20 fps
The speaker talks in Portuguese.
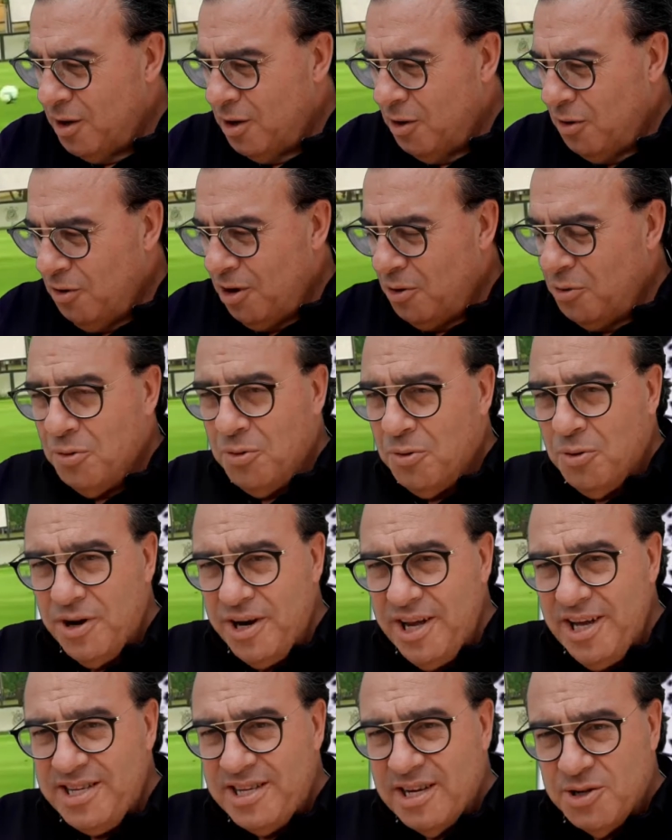Oh, o
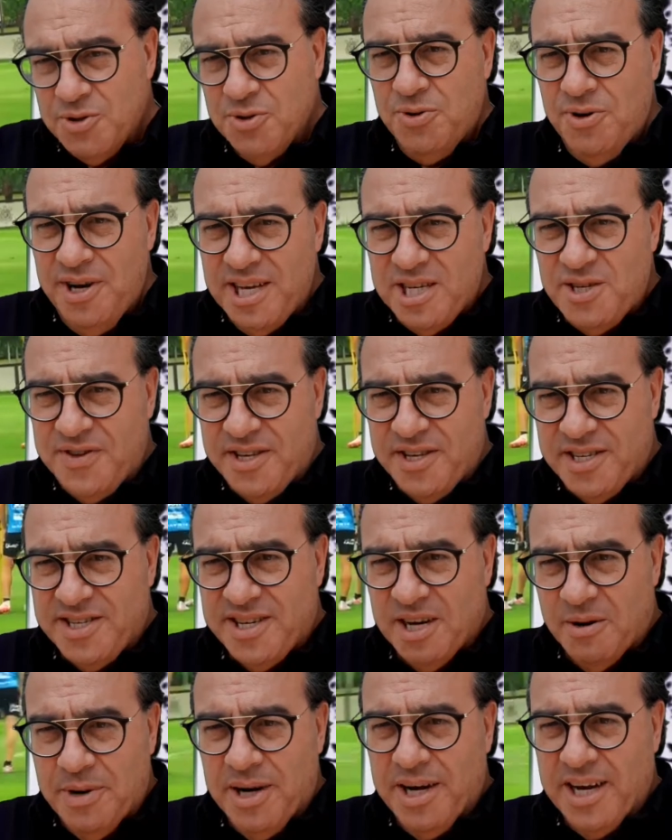Corinthians jogou nesse fim de
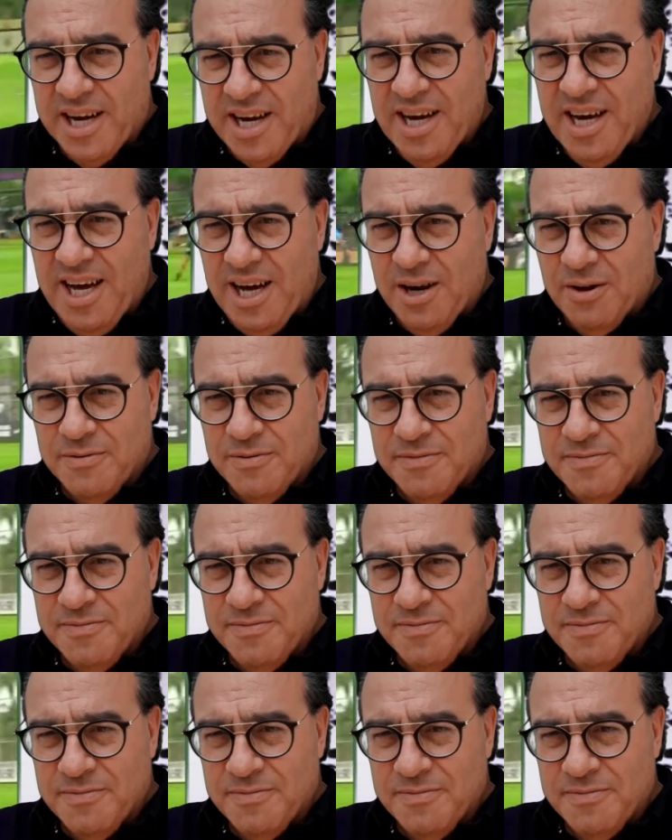semana, claro.